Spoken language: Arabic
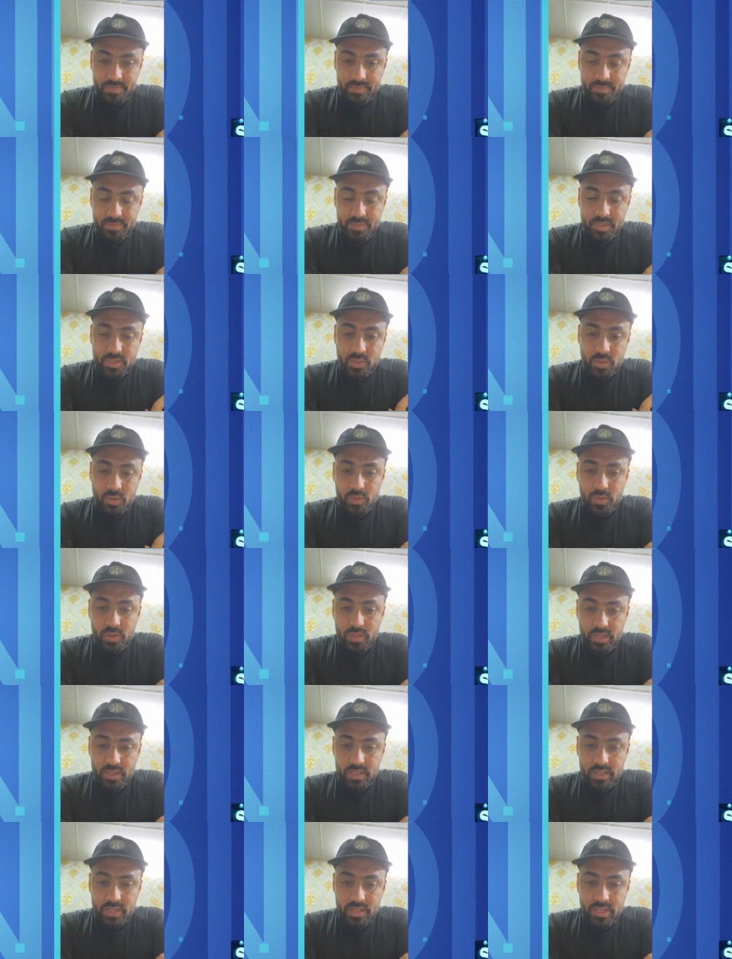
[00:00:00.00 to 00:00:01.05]
بس نقول
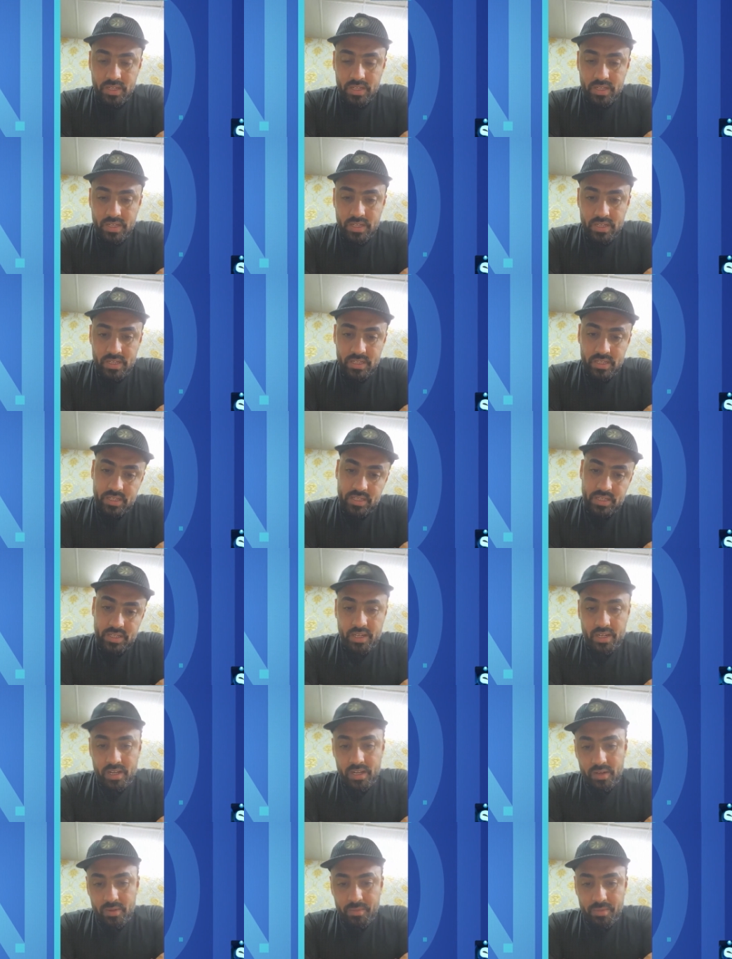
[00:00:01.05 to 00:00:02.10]

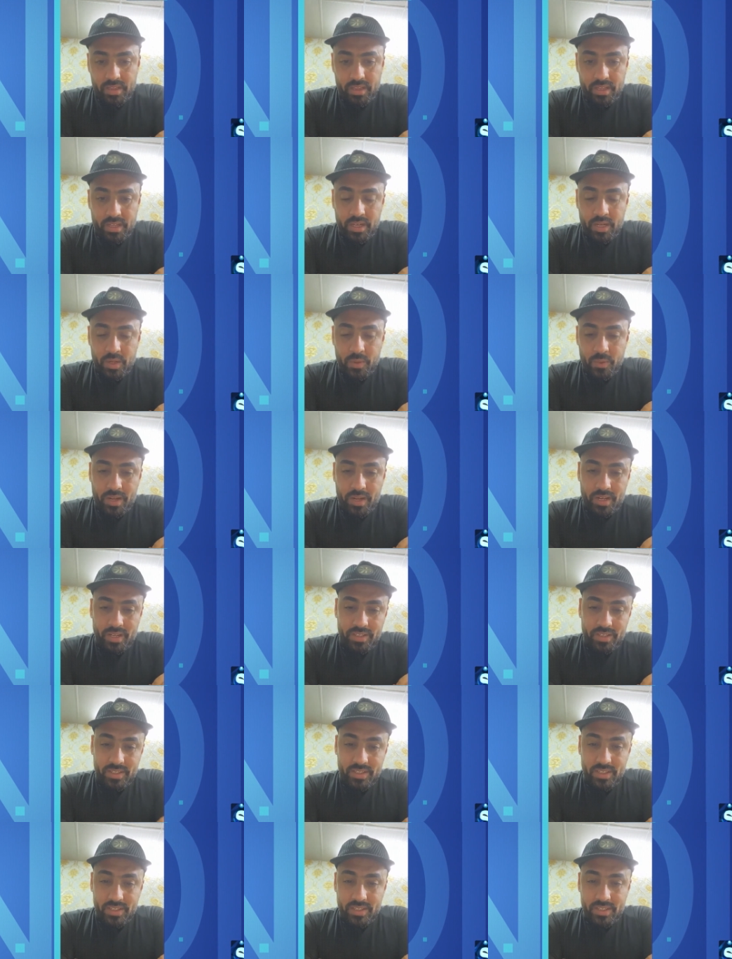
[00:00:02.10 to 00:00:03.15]
لعله بيطلع لنا
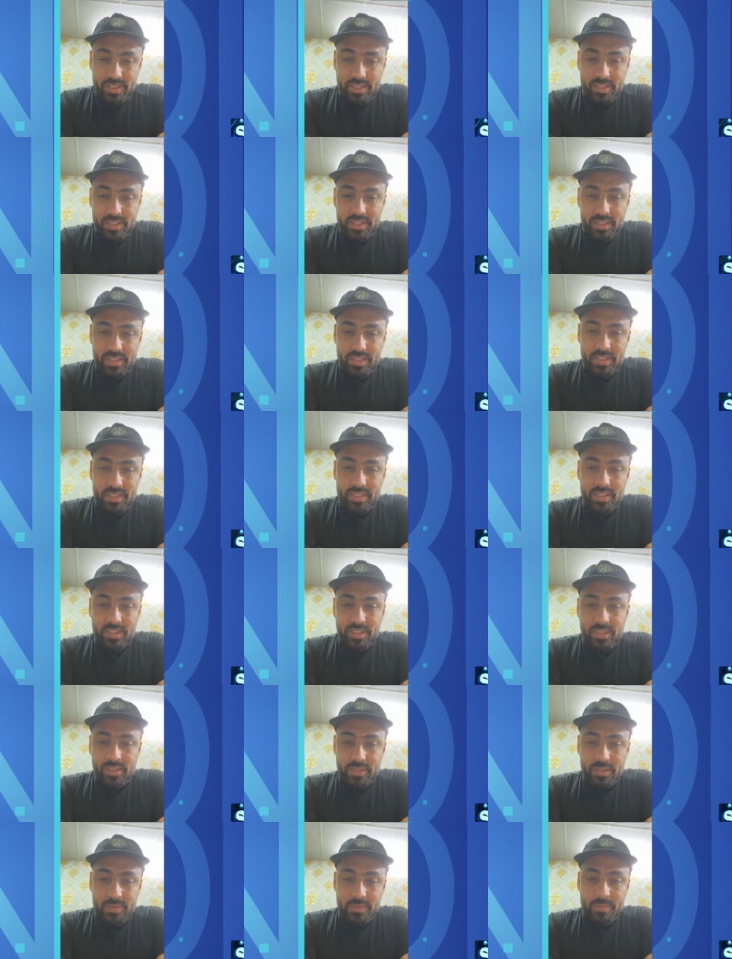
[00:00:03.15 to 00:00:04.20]
واحد آه،
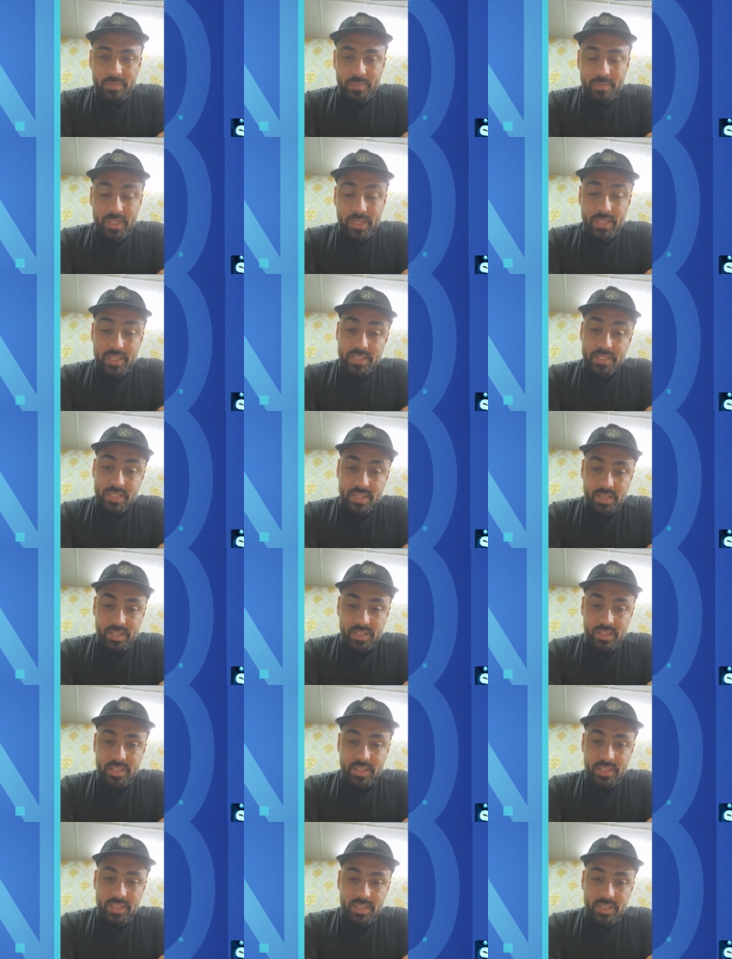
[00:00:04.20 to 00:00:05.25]
يقدر
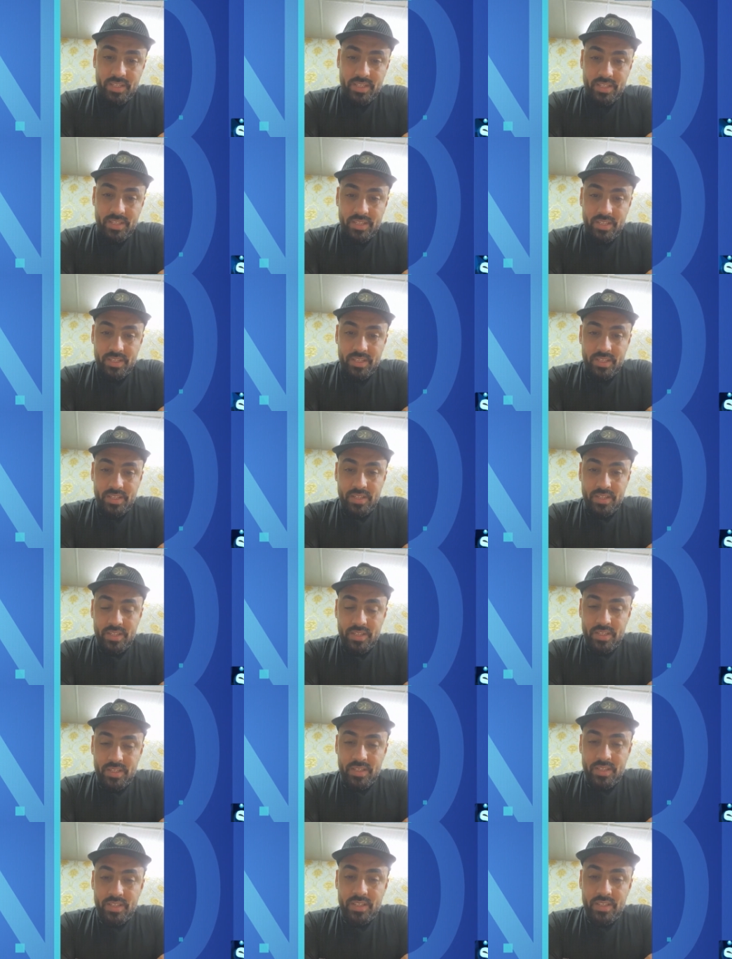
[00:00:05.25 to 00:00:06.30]
يساعدنا
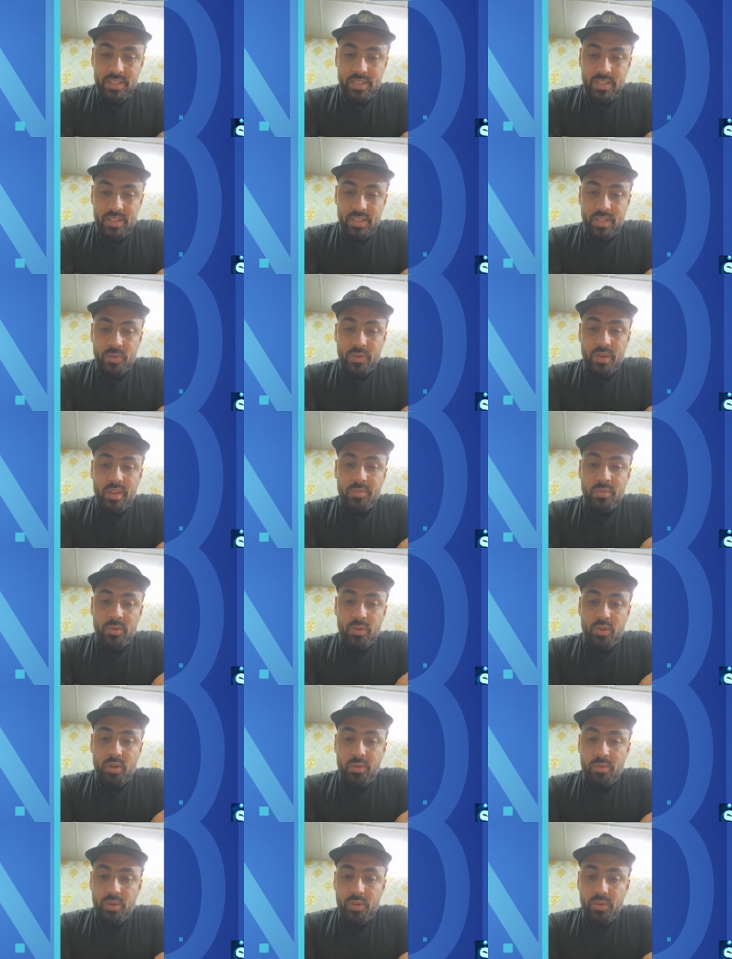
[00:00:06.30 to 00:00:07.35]
لأن هذا
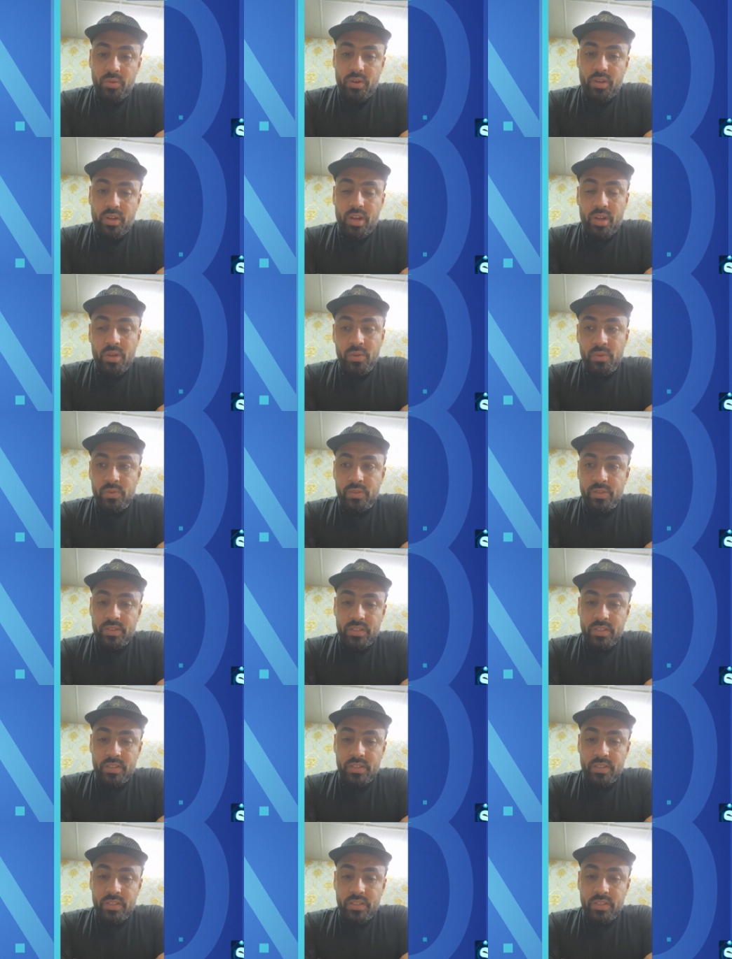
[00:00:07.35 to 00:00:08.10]
الموضوع موضوع قانون